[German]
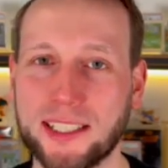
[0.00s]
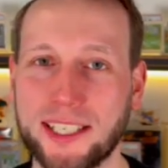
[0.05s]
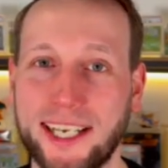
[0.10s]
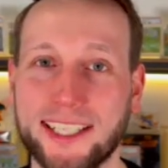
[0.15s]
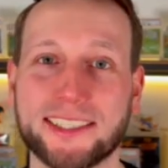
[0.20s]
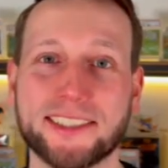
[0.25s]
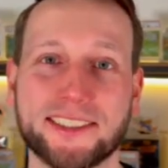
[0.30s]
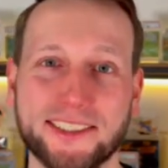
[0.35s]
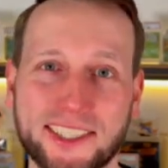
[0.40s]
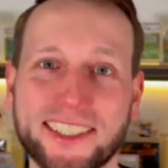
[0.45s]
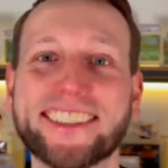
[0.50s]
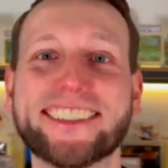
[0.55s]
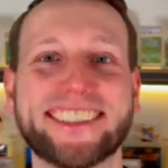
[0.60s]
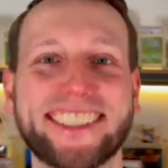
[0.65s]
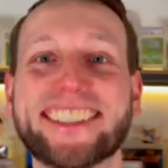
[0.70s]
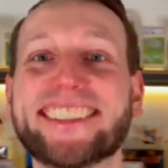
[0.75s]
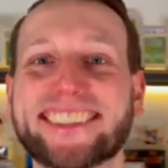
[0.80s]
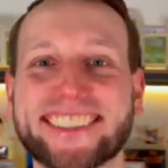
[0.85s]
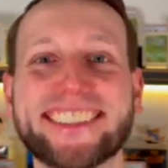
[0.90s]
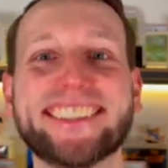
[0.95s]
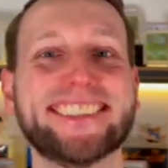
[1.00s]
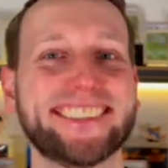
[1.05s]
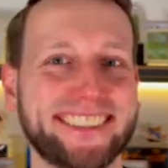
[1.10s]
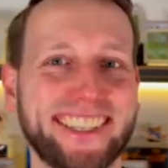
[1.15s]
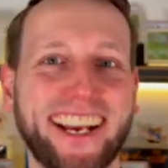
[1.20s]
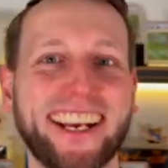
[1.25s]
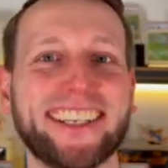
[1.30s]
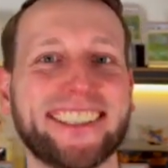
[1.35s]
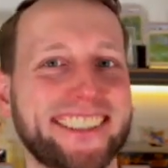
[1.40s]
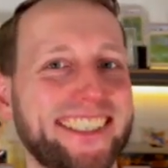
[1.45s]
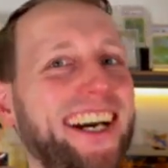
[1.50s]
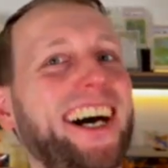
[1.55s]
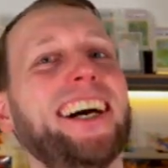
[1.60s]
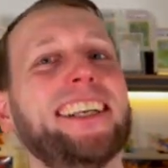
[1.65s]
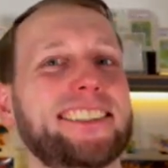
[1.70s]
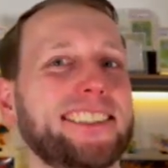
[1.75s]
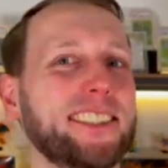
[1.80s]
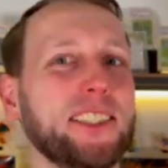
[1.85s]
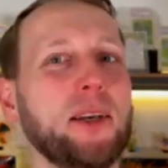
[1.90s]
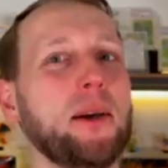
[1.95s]
Also doch, das ist deine
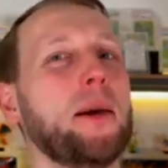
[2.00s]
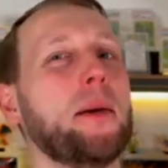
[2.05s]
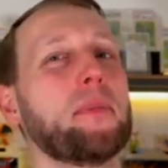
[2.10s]
Karte.